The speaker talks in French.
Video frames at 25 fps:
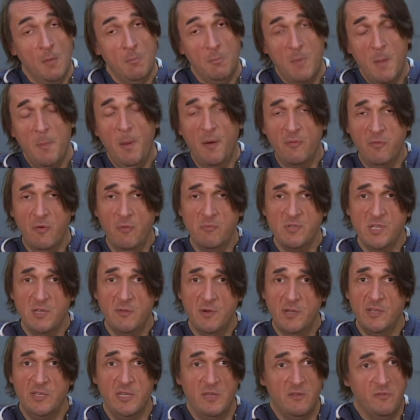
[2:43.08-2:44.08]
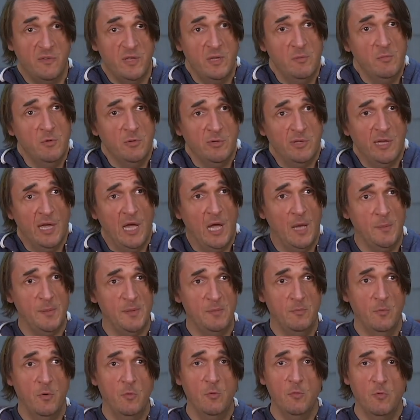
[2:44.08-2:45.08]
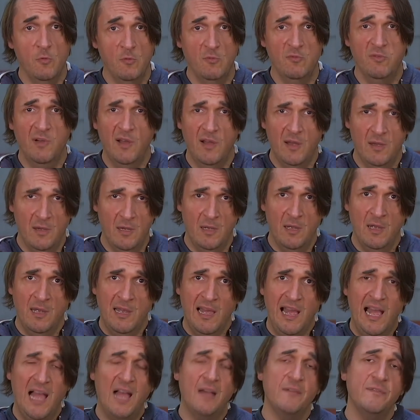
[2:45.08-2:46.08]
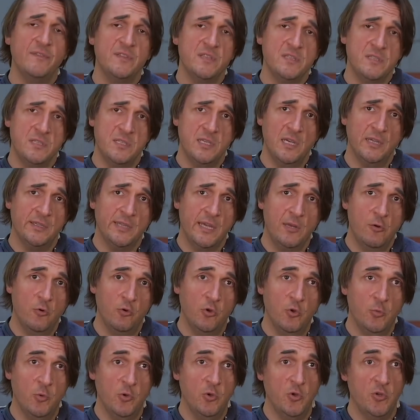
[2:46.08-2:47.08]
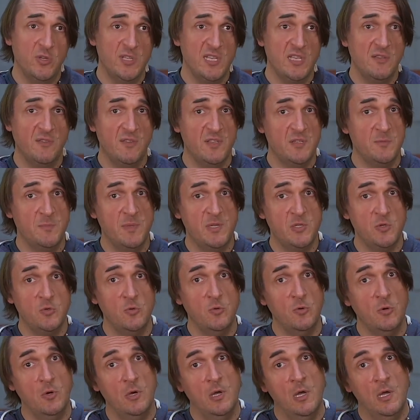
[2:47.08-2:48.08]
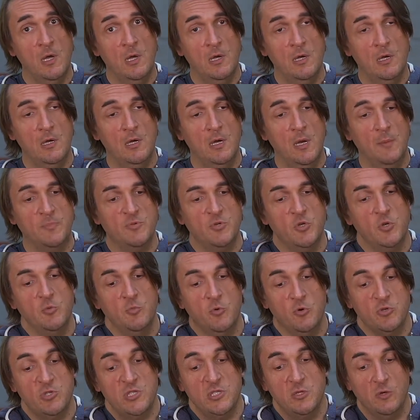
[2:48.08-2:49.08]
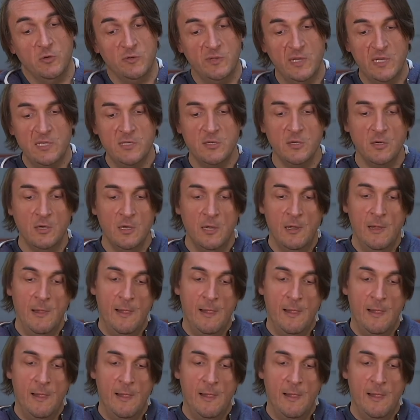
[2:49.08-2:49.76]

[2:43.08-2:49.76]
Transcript: Mais parfois, vous allez avoir des films très rapidement où on va investir très lourdement dans des effets spéciaux euh, absolument gigantesques